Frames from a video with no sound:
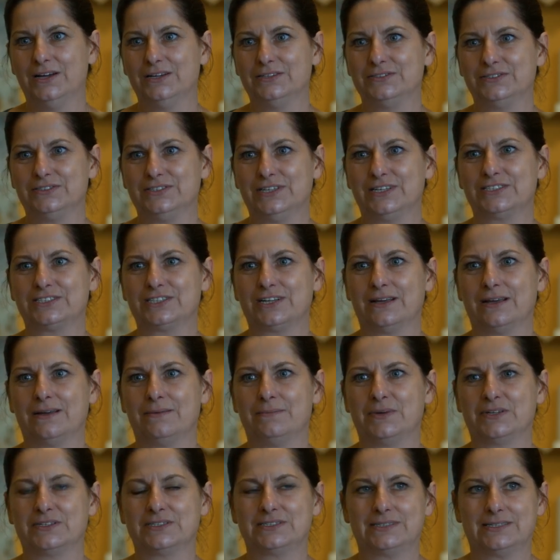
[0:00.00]
nie, że
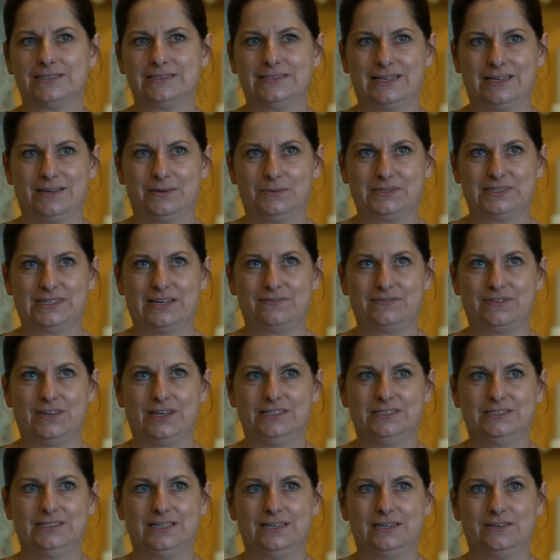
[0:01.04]
mężczyzna ją
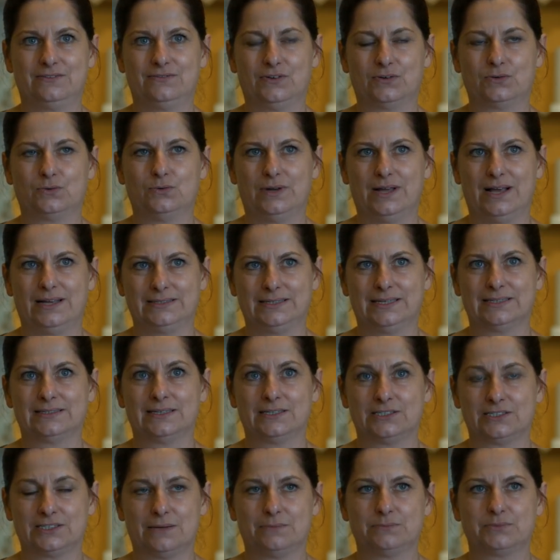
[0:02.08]
zawiedzie i w ogóle Ania
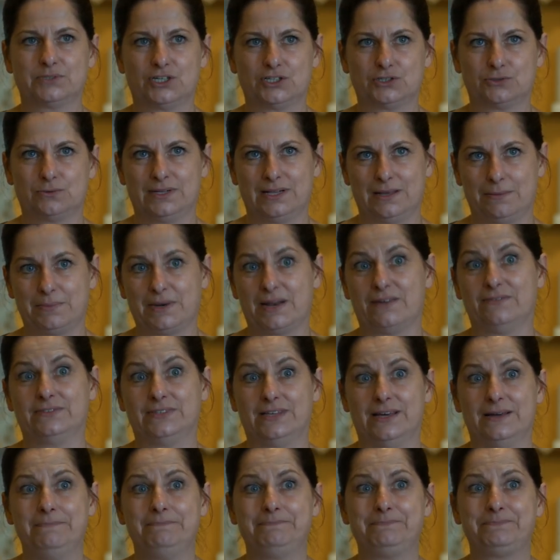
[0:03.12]
też tam przeszła
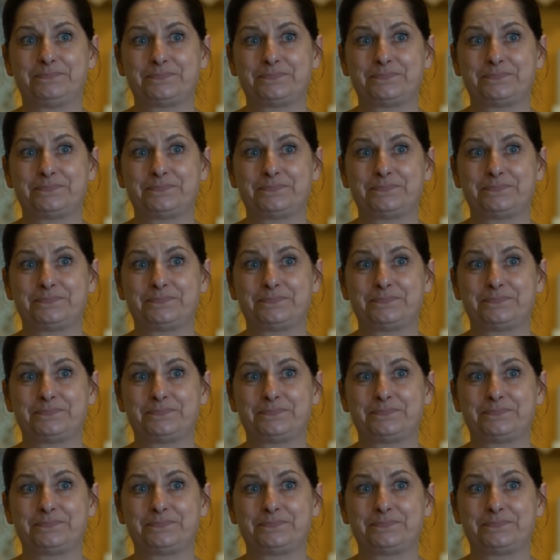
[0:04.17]
naprawdę,